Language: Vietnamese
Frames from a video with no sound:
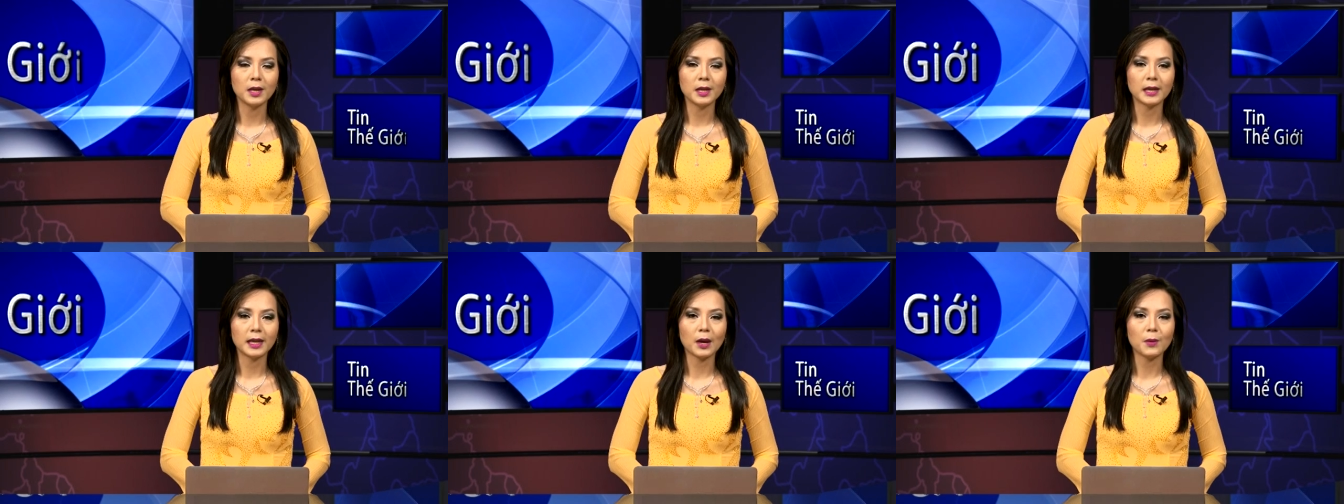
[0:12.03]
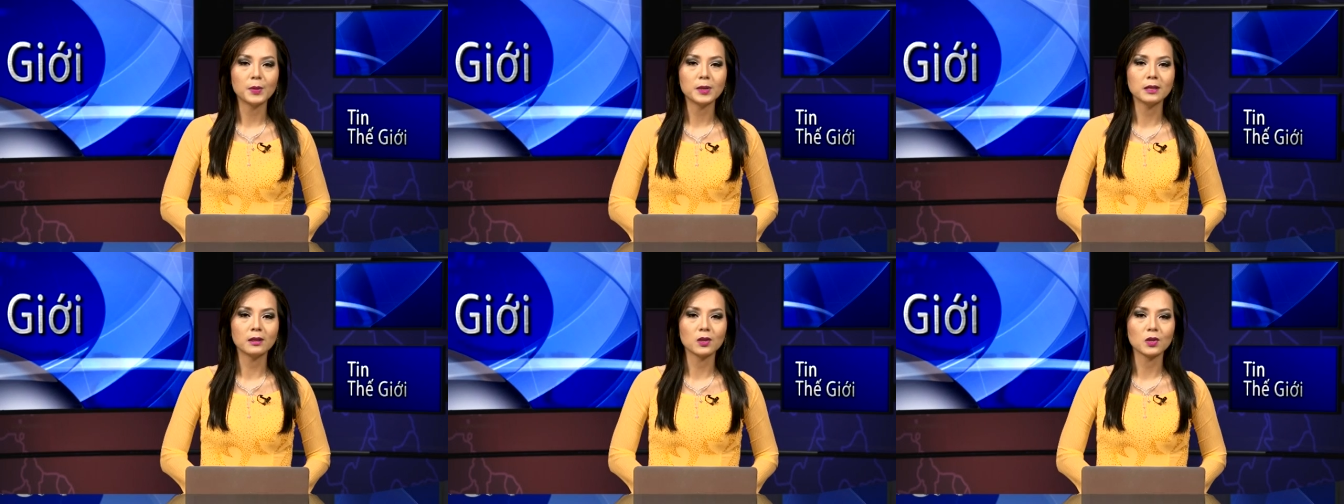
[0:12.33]
cao
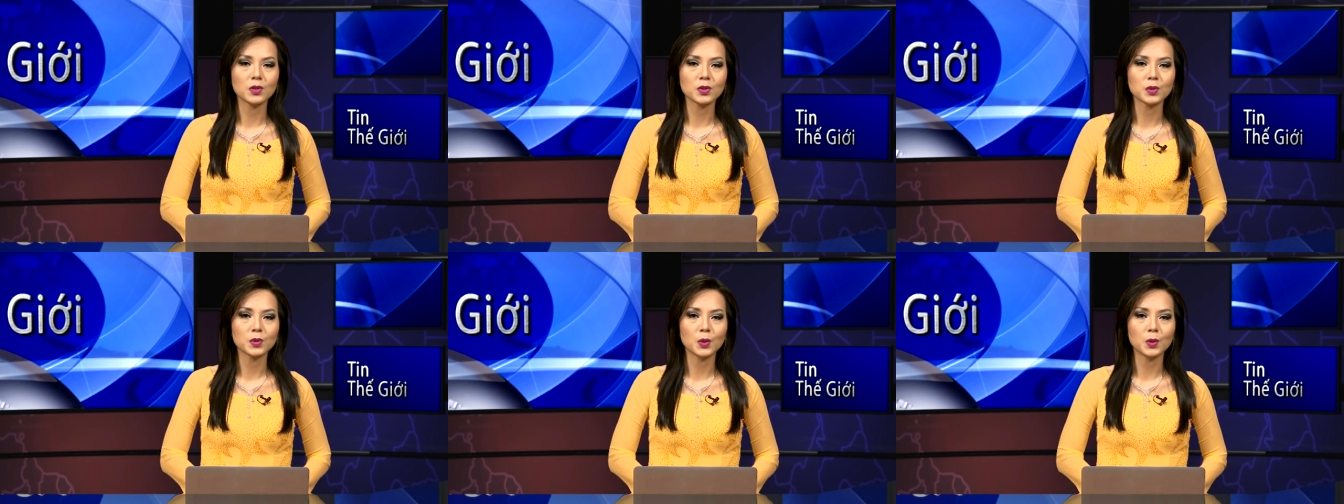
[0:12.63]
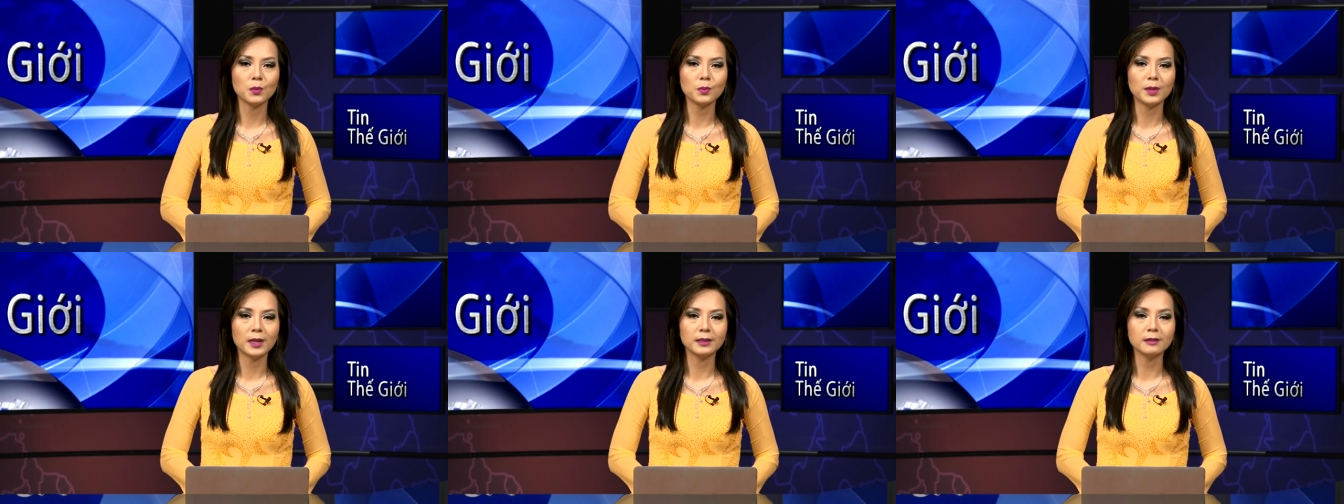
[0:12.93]
hơn con
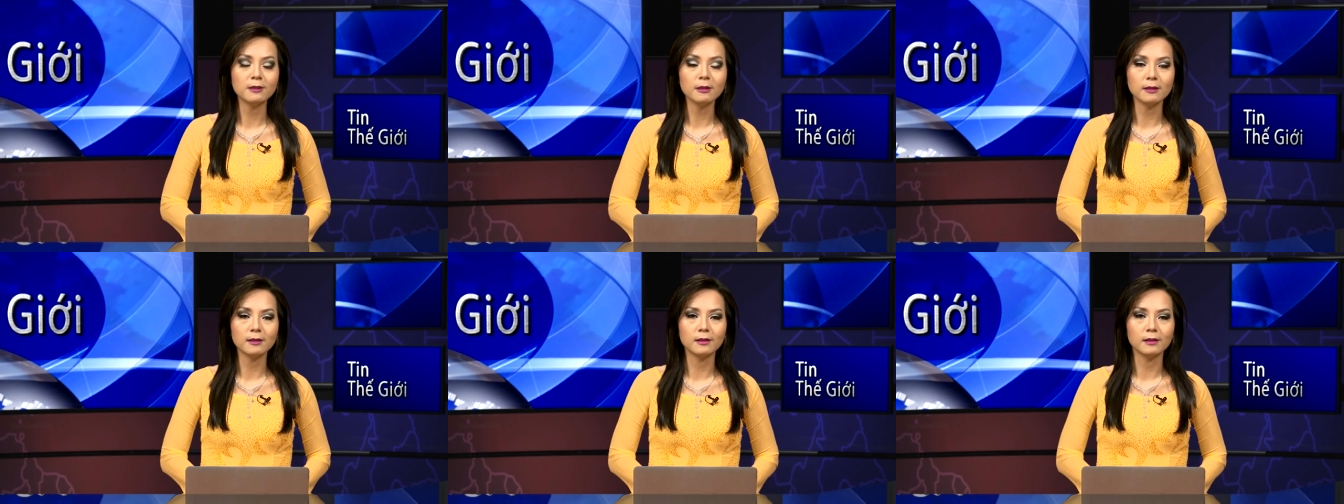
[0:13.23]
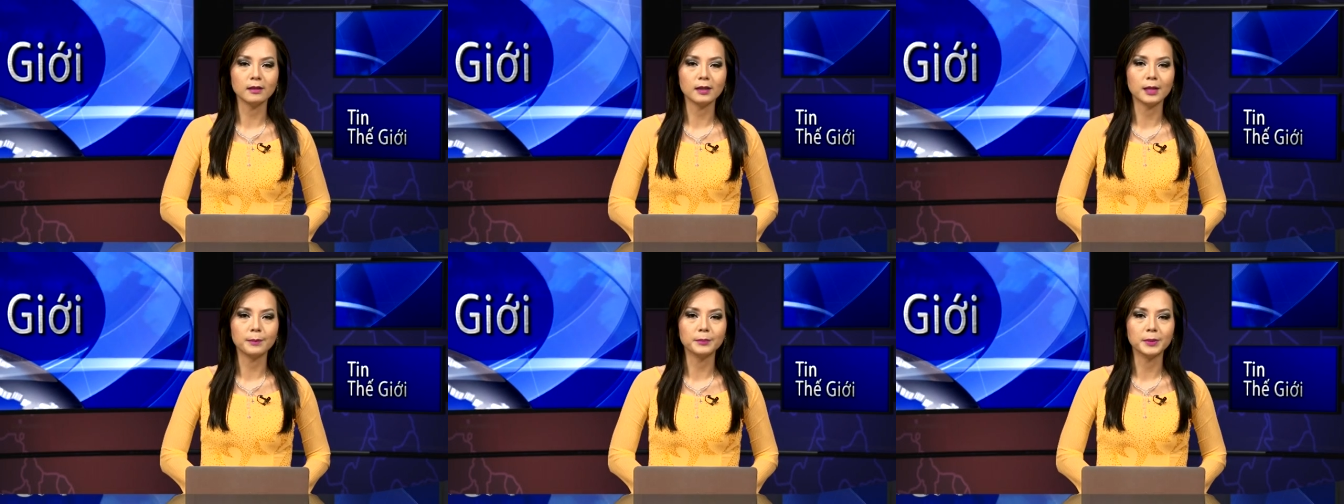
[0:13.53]
số đã ước
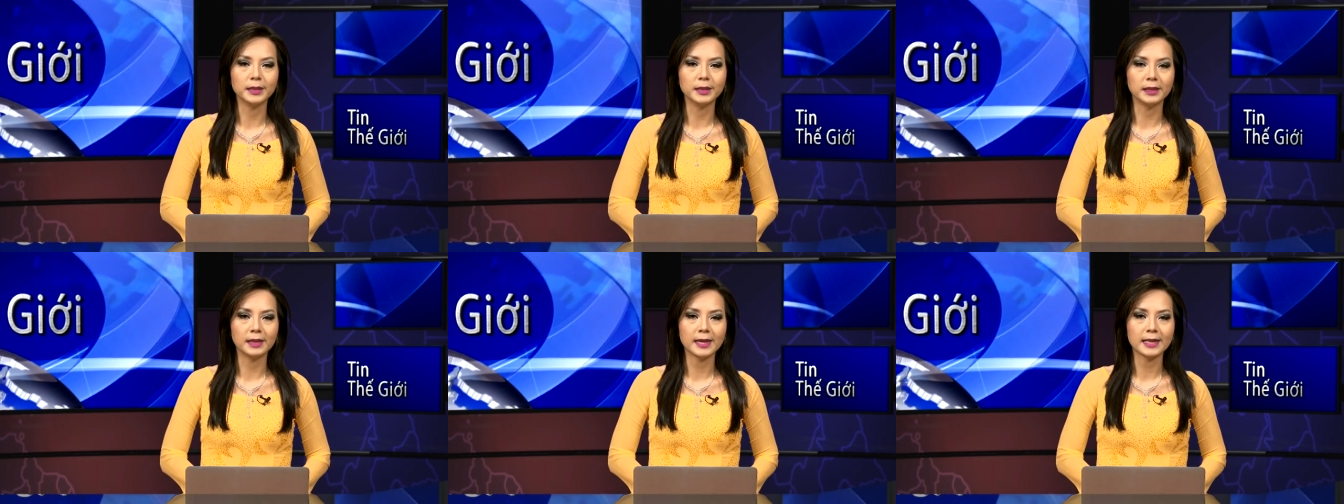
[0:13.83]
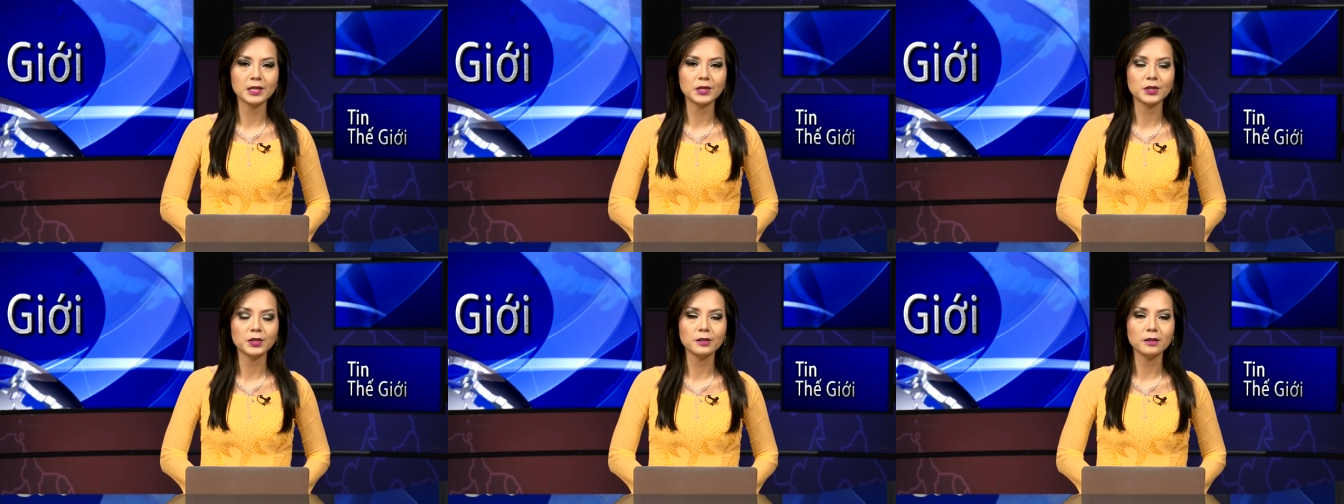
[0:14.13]
lượng là 10
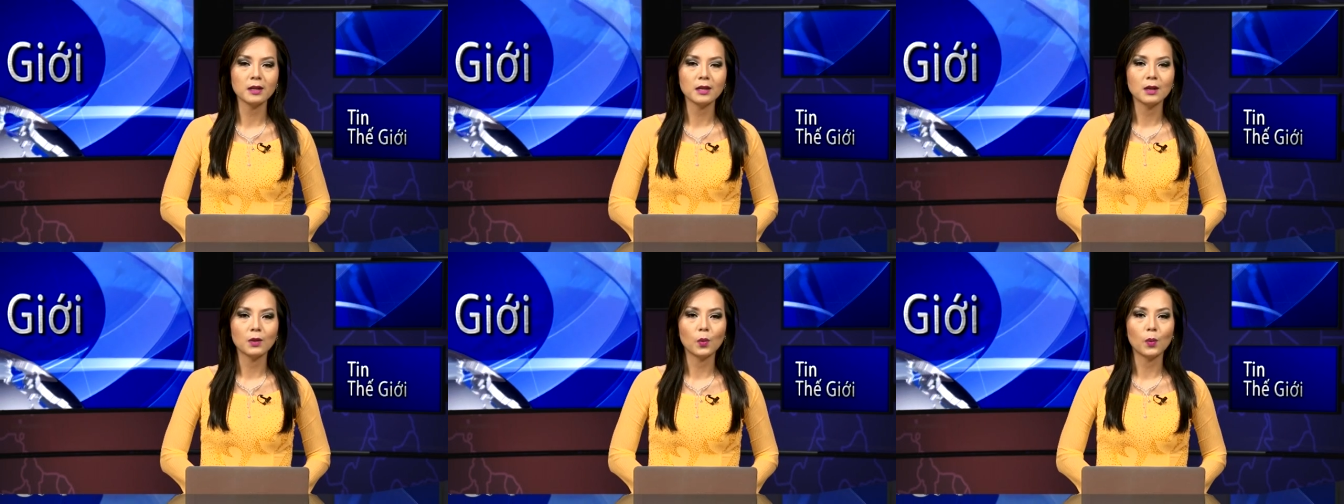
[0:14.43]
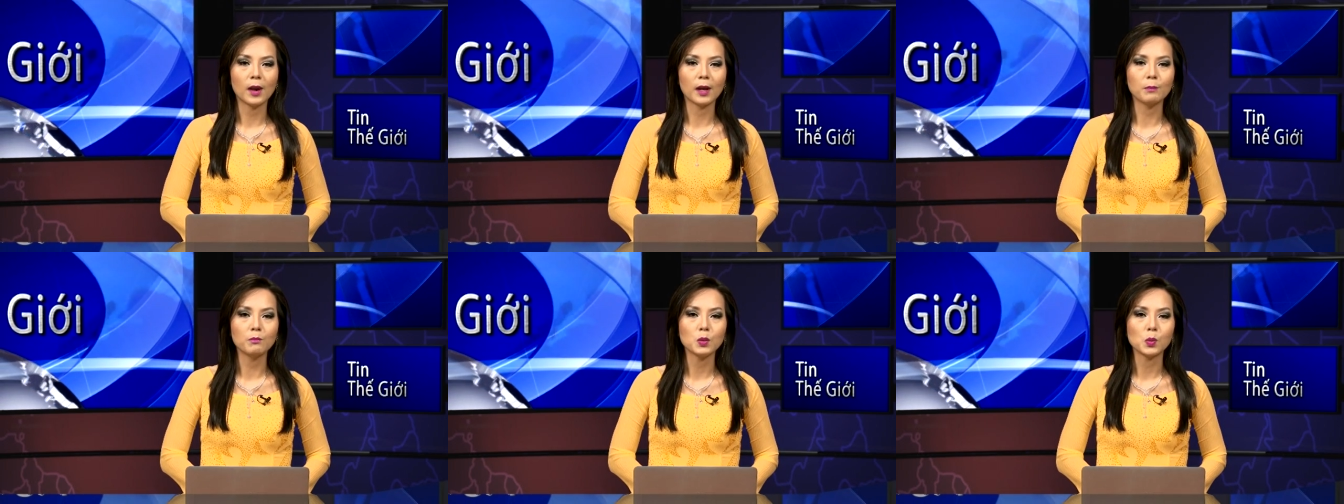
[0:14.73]
tháng trước
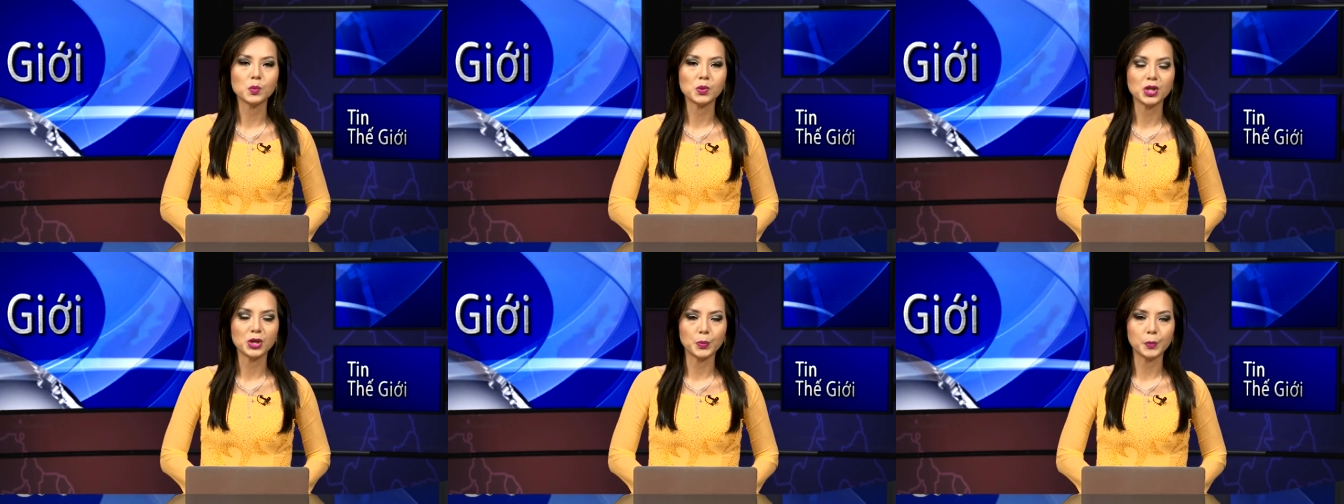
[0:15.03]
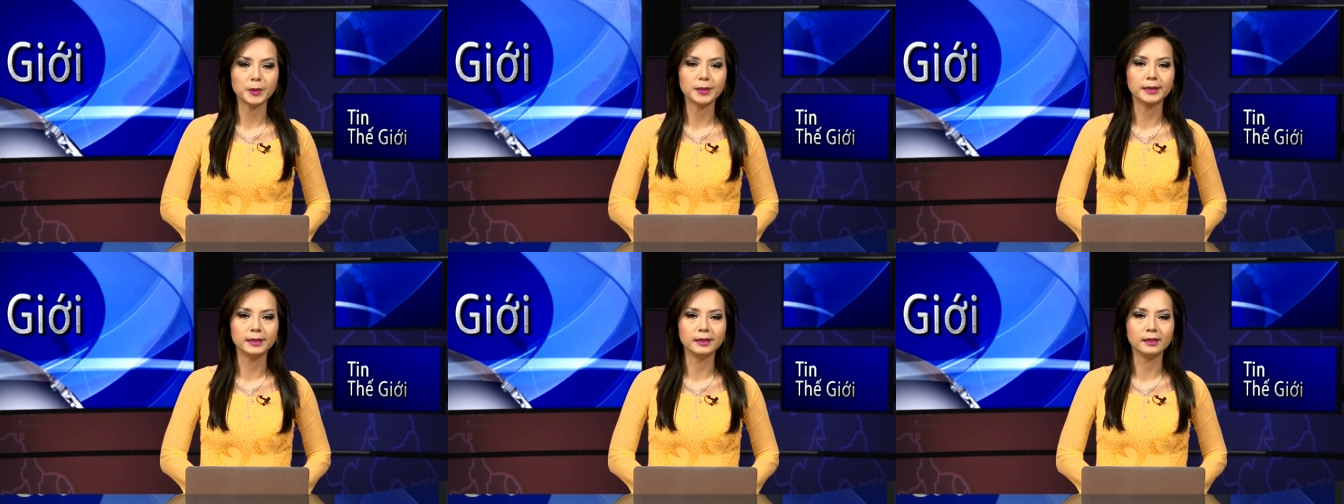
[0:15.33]
khoảng 1 triệu
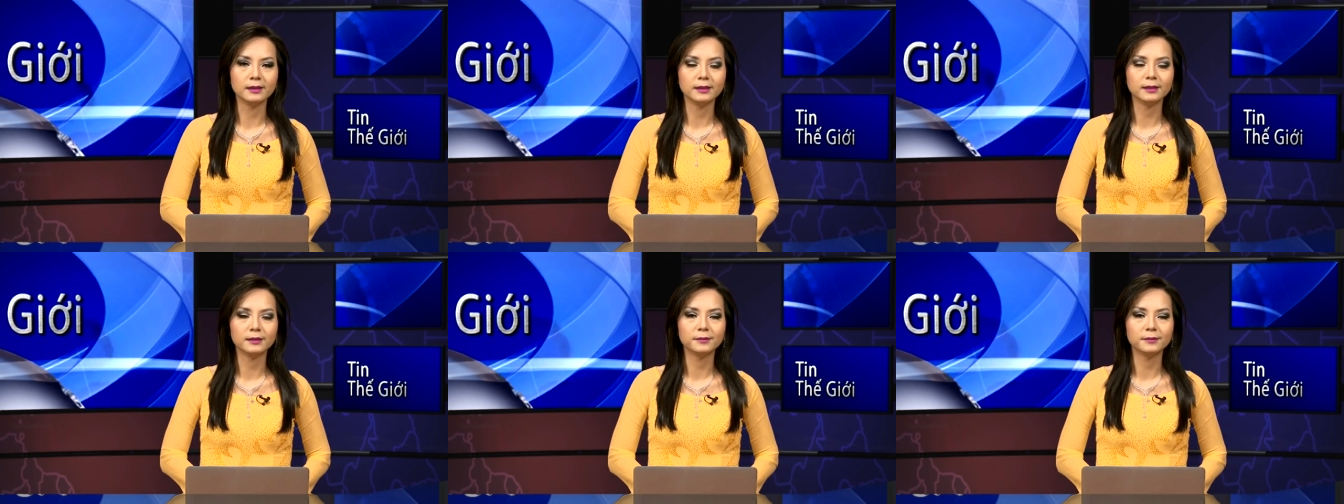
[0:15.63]
người.